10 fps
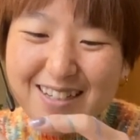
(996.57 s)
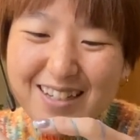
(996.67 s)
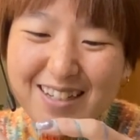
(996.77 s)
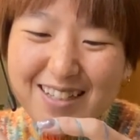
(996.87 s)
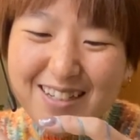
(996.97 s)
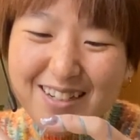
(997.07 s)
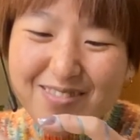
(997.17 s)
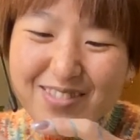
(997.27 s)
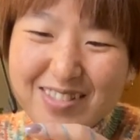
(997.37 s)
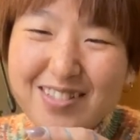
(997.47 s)
えなんか
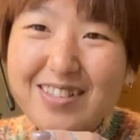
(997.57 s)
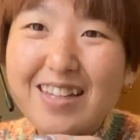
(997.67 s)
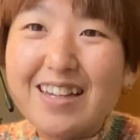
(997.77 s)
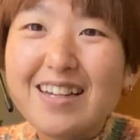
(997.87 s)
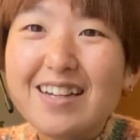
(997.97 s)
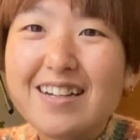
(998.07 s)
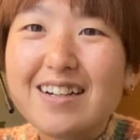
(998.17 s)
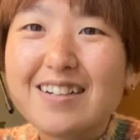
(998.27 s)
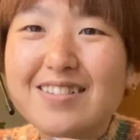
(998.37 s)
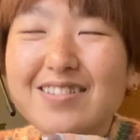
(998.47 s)
もっとね
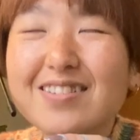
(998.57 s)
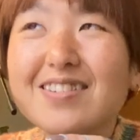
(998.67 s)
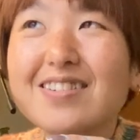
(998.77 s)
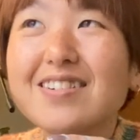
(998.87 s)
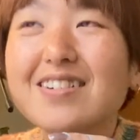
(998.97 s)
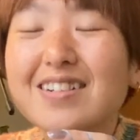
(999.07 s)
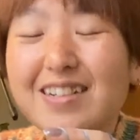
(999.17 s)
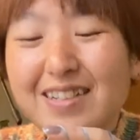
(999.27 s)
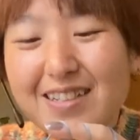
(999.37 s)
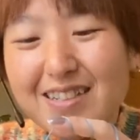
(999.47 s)
あの
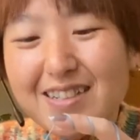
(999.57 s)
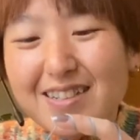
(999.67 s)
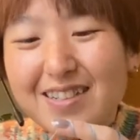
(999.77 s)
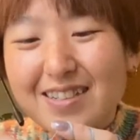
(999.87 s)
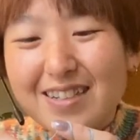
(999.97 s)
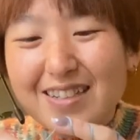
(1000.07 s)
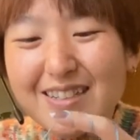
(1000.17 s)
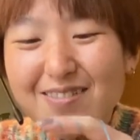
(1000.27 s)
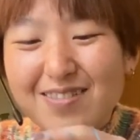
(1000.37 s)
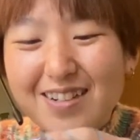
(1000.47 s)

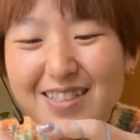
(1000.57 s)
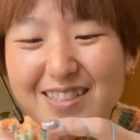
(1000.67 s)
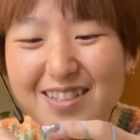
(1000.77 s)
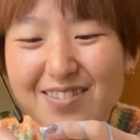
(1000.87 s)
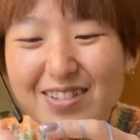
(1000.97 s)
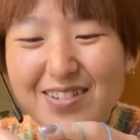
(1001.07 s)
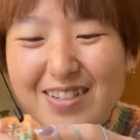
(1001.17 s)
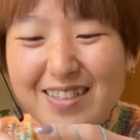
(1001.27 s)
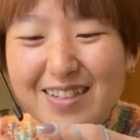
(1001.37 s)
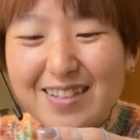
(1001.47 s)
LINE 公開しとけばよ
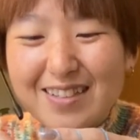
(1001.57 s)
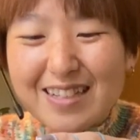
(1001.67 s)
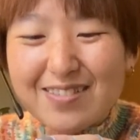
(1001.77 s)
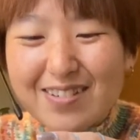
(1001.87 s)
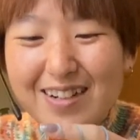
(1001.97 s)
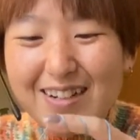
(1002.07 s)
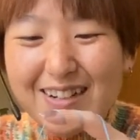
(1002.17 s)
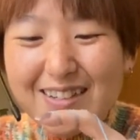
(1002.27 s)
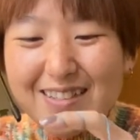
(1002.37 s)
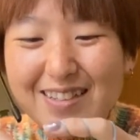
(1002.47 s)
かったかなと
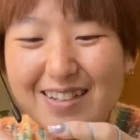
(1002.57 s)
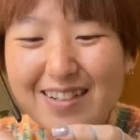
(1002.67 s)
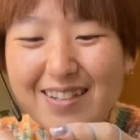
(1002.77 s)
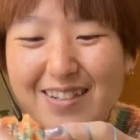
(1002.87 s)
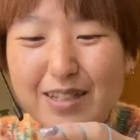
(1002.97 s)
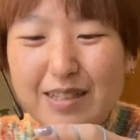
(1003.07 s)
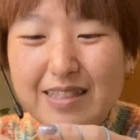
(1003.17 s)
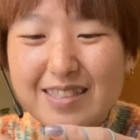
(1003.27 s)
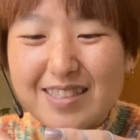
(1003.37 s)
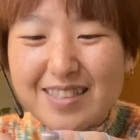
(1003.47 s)
かなんか
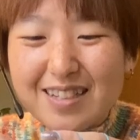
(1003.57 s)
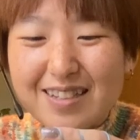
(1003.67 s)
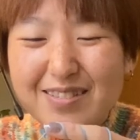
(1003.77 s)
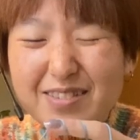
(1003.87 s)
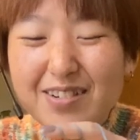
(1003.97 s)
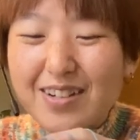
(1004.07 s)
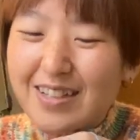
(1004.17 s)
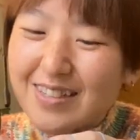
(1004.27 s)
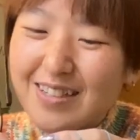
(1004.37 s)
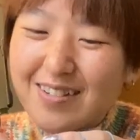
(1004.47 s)
インスタとか
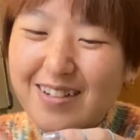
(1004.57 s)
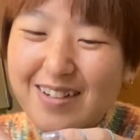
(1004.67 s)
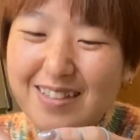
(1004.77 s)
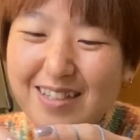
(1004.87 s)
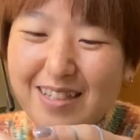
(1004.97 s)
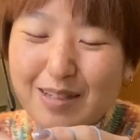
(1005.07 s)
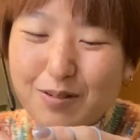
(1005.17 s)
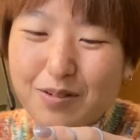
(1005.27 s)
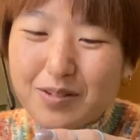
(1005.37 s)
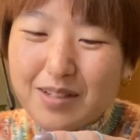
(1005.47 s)
やってんのか分かんないけ
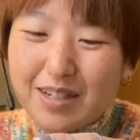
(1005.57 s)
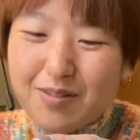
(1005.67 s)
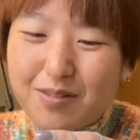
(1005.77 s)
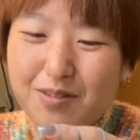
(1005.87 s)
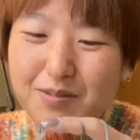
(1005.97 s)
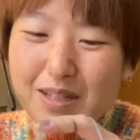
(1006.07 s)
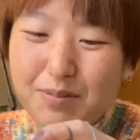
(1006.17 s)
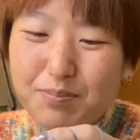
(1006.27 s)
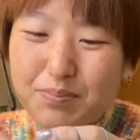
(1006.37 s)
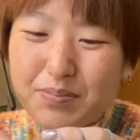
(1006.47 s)
ど結構
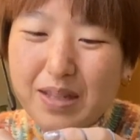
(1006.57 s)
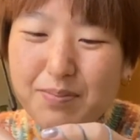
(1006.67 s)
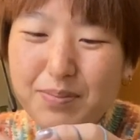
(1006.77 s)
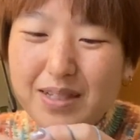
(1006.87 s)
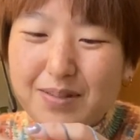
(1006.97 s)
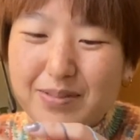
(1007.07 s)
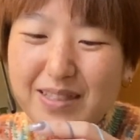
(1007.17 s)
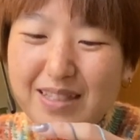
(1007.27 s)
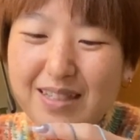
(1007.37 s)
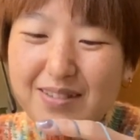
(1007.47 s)
年年配でも
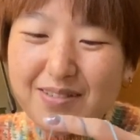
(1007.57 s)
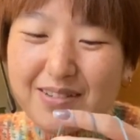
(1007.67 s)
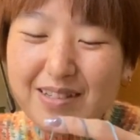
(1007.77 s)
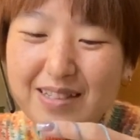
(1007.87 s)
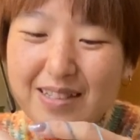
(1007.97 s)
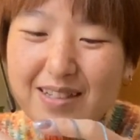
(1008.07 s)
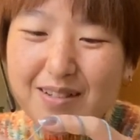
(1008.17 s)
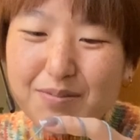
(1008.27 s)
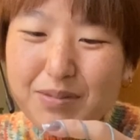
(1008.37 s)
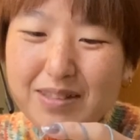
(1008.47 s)
ないけど、
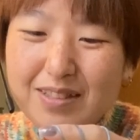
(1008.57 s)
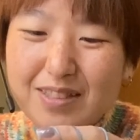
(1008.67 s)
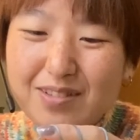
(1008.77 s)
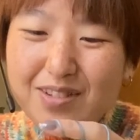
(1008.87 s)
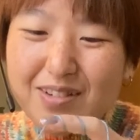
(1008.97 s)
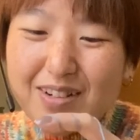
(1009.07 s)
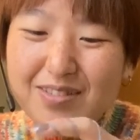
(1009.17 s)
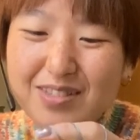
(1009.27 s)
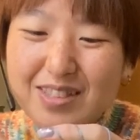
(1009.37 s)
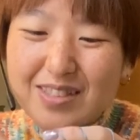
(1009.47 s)
まあ、私よりは
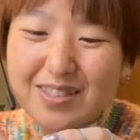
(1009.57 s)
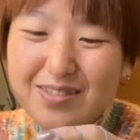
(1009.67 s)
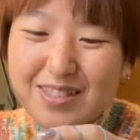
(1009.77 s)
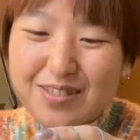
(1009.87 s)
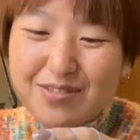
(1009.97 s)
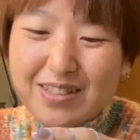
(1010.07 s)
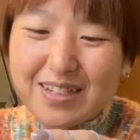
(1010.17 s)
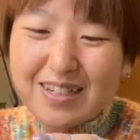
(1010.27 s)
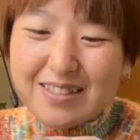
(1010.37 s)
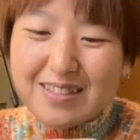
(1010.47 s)
確実に年上な
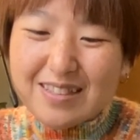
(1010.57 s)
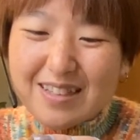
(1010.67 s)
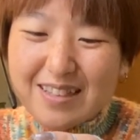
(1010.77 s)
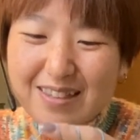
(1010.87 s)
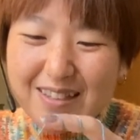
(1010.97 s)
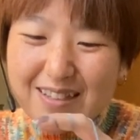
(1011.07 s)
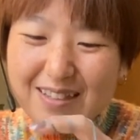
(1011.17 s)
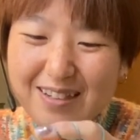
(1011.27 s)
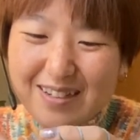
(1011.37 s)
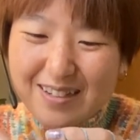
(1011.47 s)
方だったん
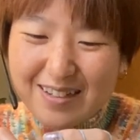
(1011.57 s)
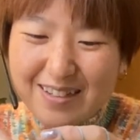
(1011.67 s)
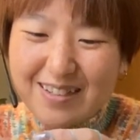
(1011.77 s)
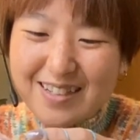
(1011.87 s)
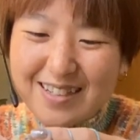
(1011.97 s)
だから